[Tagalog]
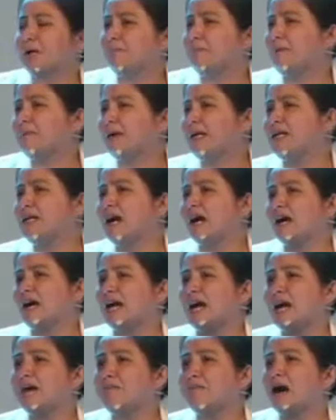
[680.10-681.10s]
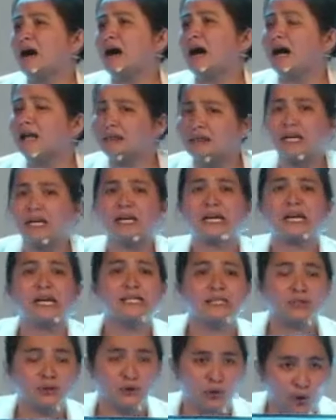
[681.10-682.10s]
pamilya kay ang mga
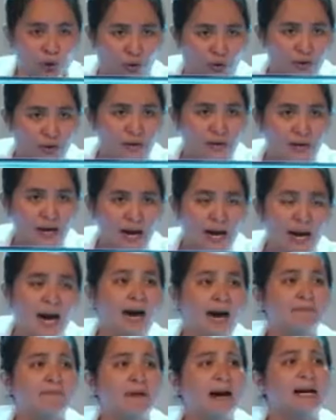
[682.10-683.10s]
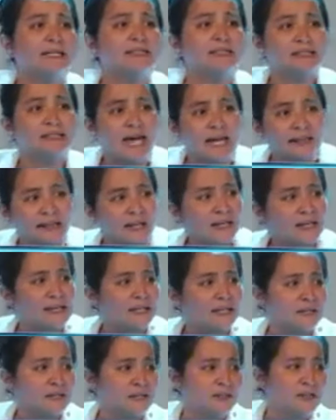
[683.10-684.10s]
antikristo, ang mga
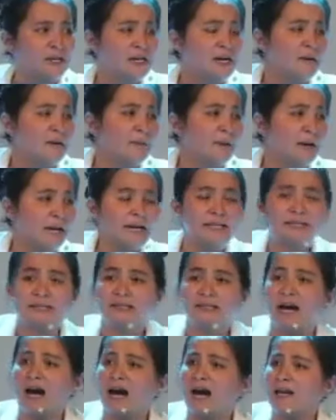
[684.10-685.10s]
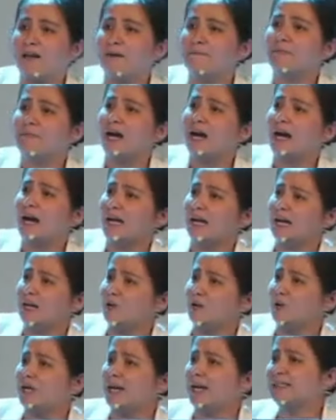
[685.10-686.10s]
satanist, praise God,
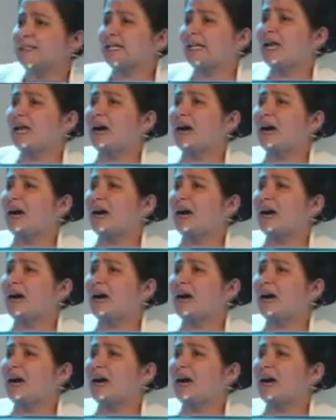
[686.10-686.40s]
hallelujah, sila